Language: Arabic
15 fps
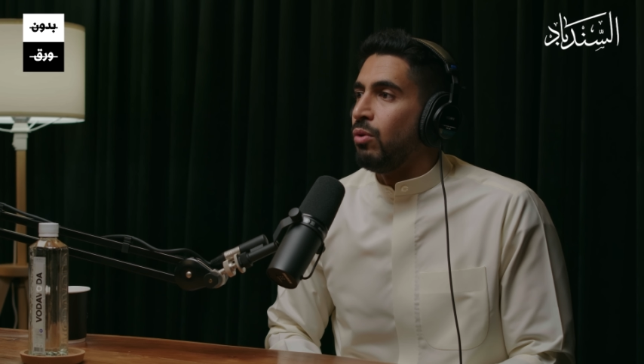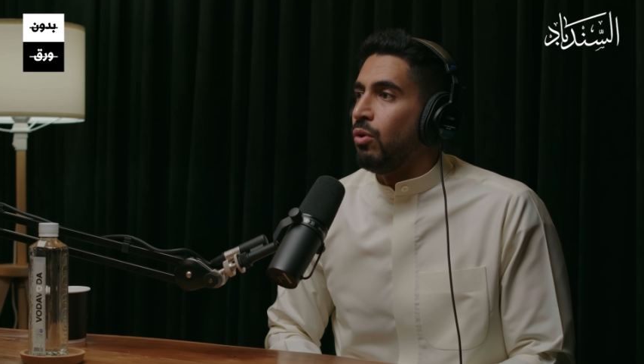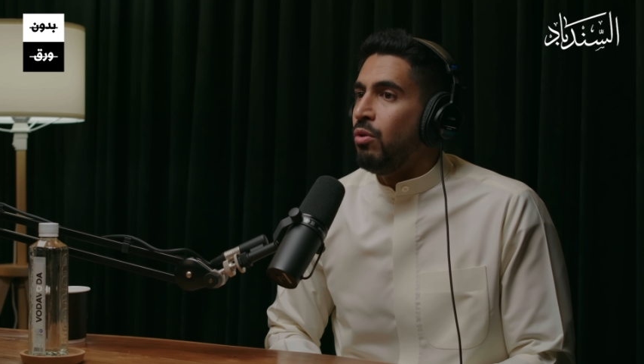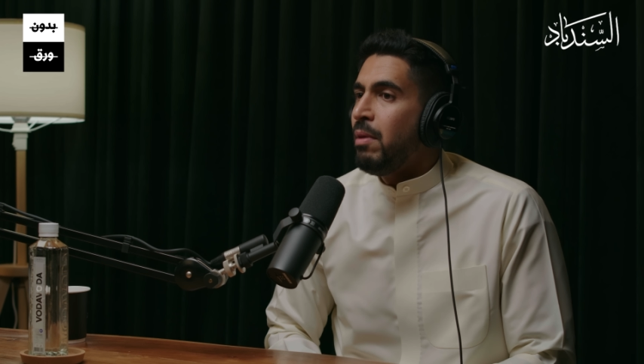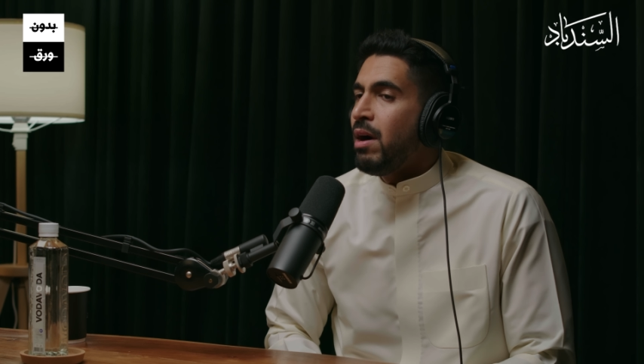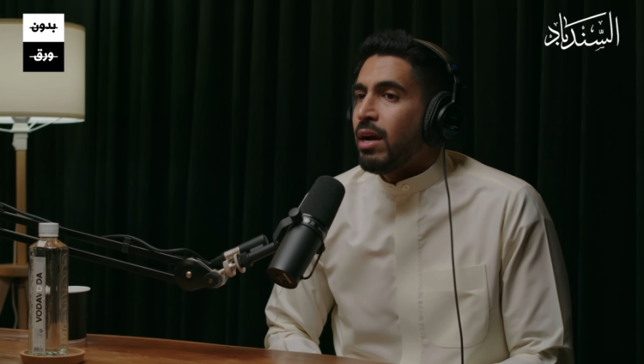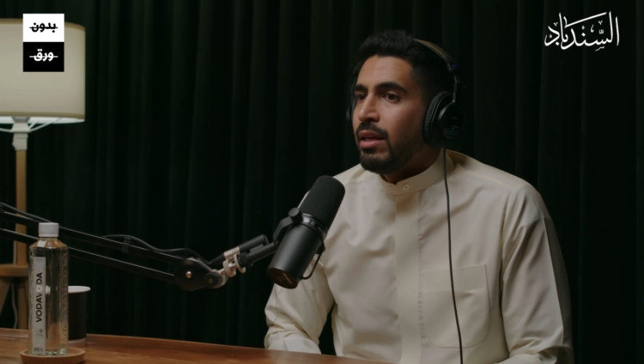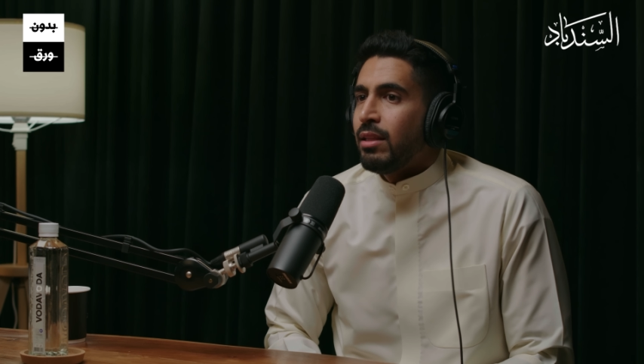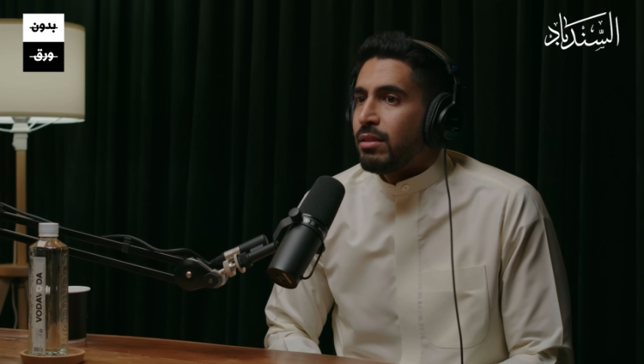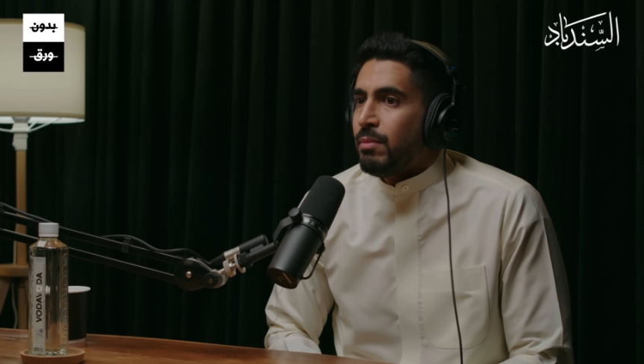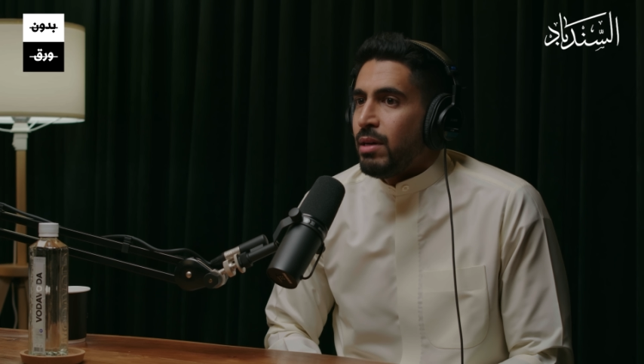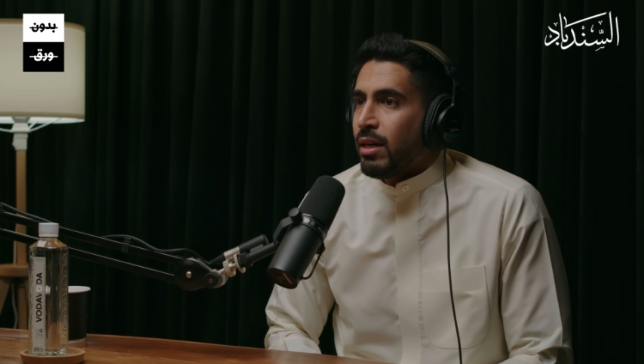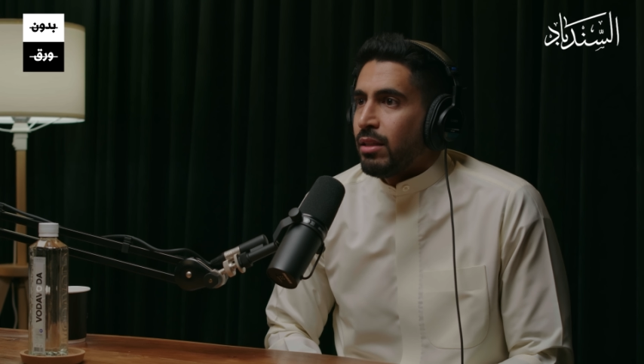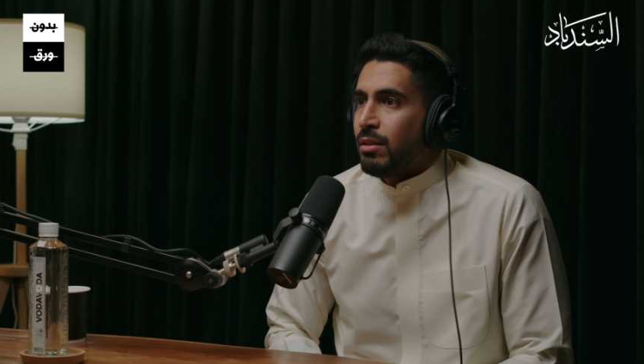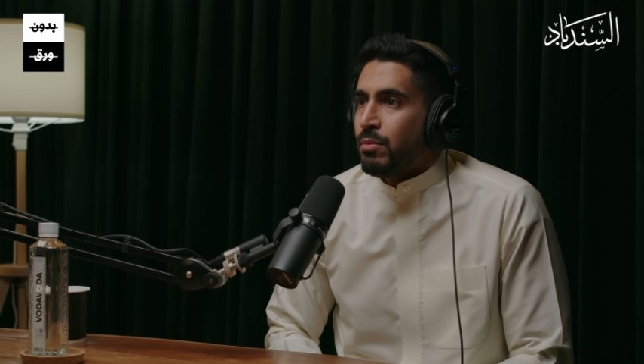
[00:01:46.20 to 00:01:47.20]
وما كنت
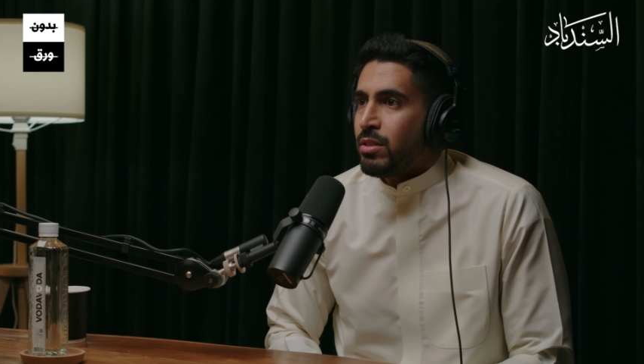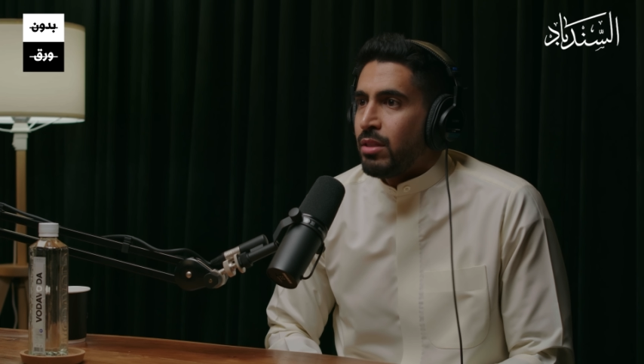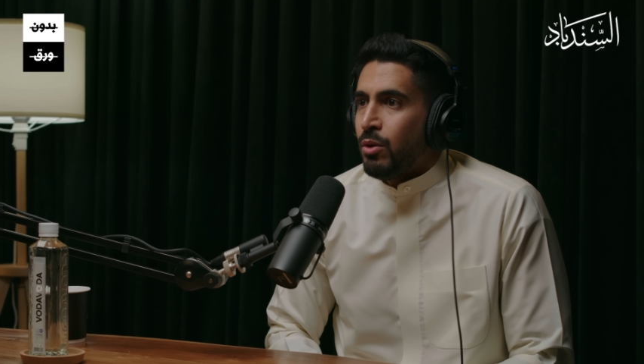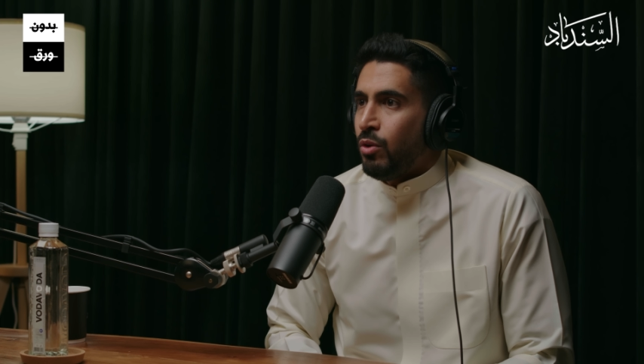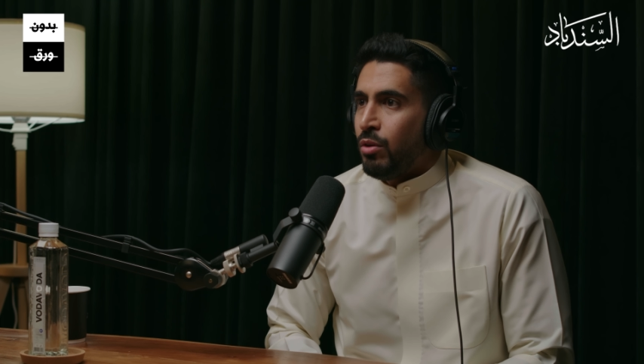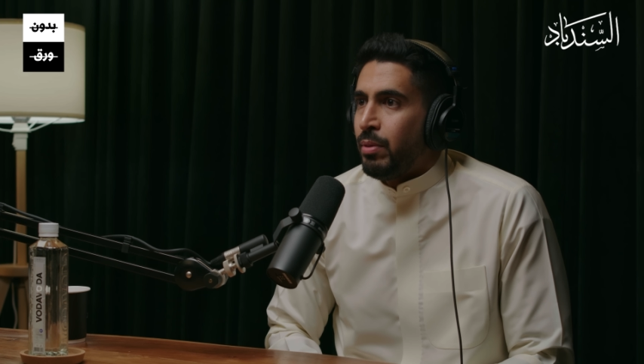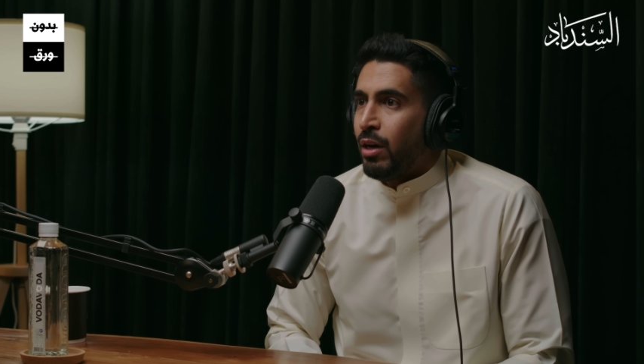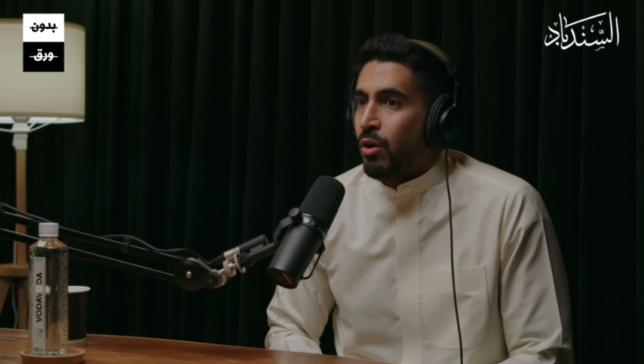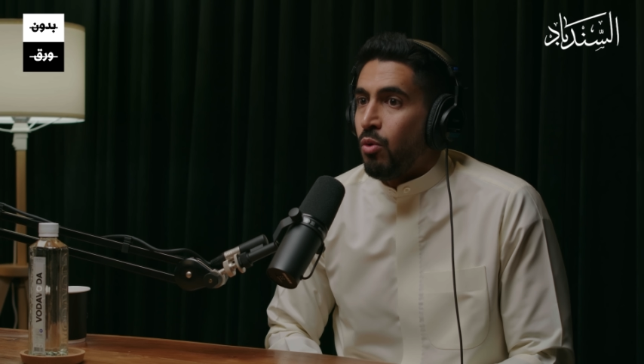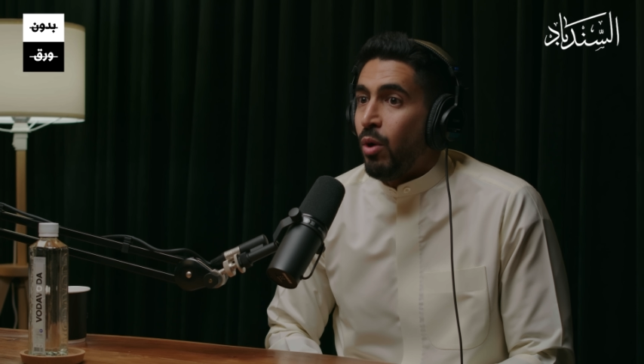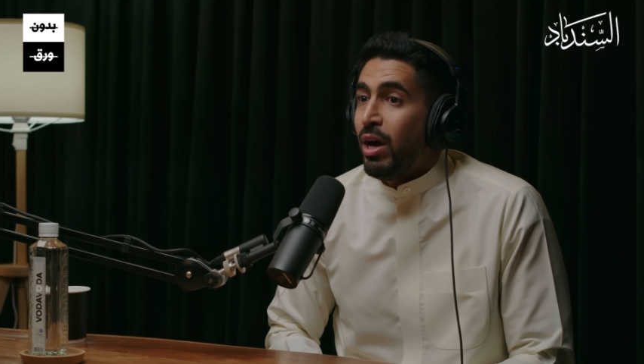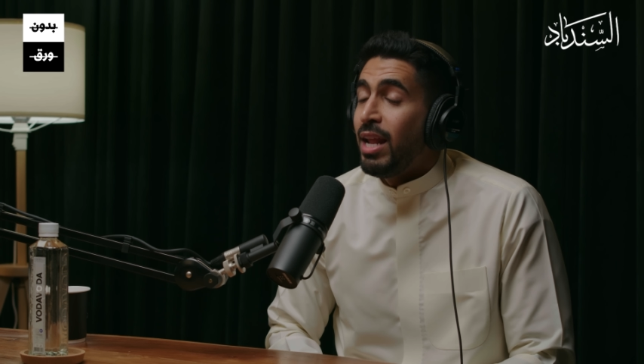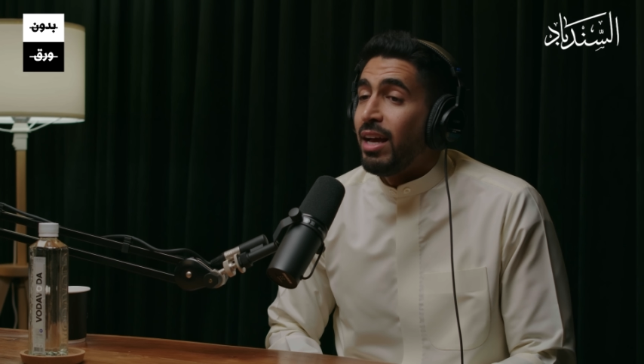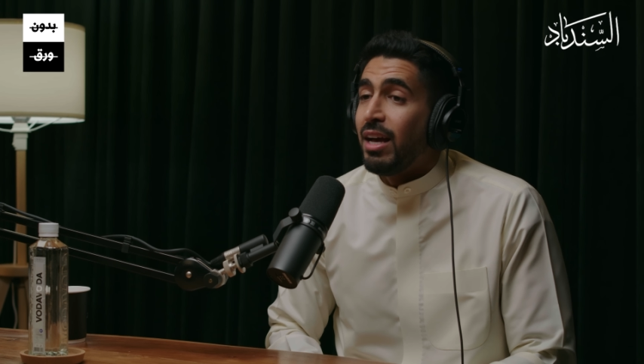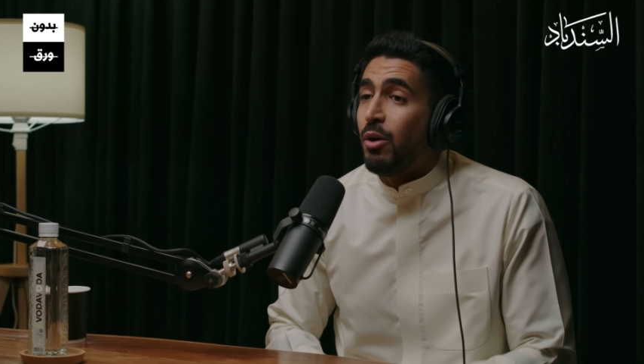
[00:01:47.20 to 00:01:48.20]
ما كنت مستوعبها
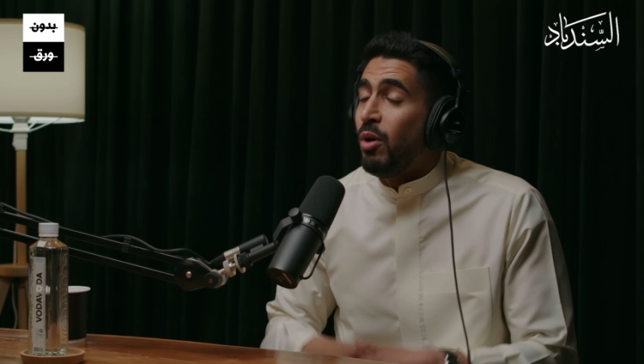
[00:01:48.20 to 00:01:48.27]
ولا